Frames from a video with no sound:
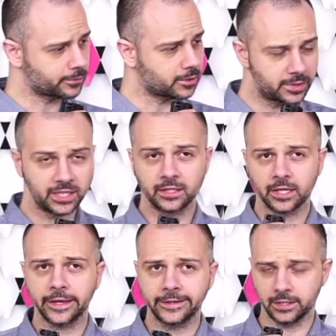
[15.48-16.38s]
Mit ihren
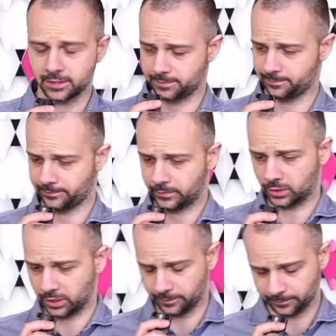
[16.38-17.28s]
drei Kids.
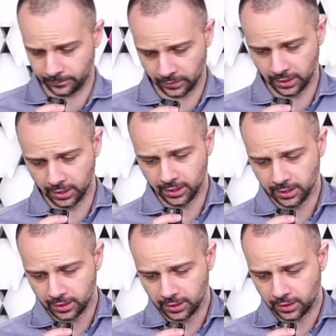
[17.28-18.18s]
Okay.
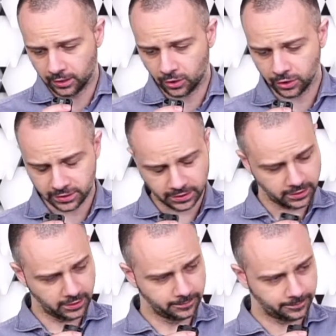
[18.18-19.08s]

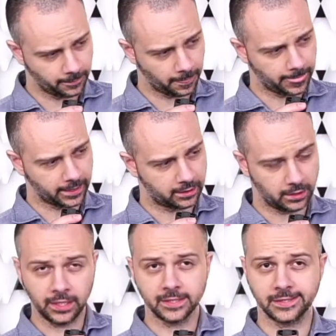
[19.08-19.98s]
Heute
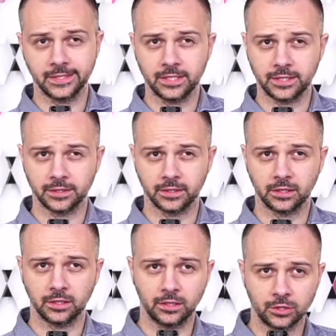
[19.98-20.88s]
lese ich
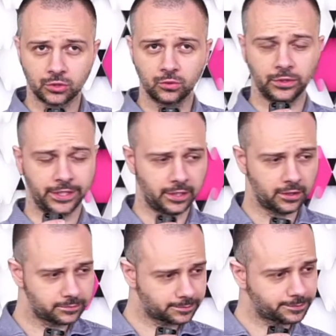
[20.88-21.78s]
eine
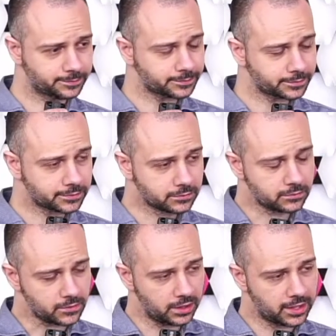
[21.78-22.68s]
Studie,
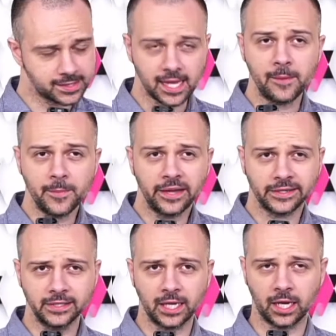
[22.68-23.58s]
dass
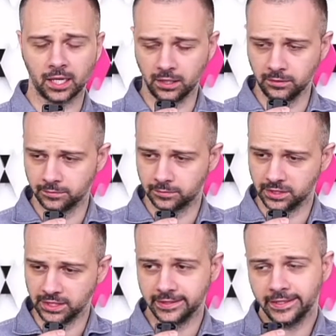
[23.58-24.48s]
mRNA
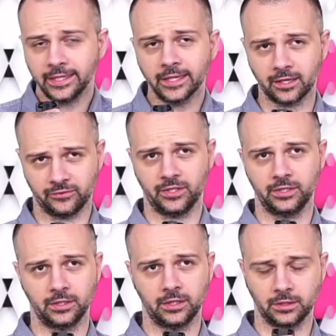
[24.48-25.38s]
die DNA
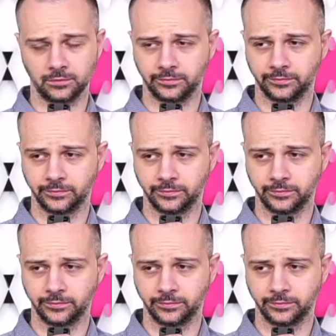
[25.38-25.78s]
verändern kann.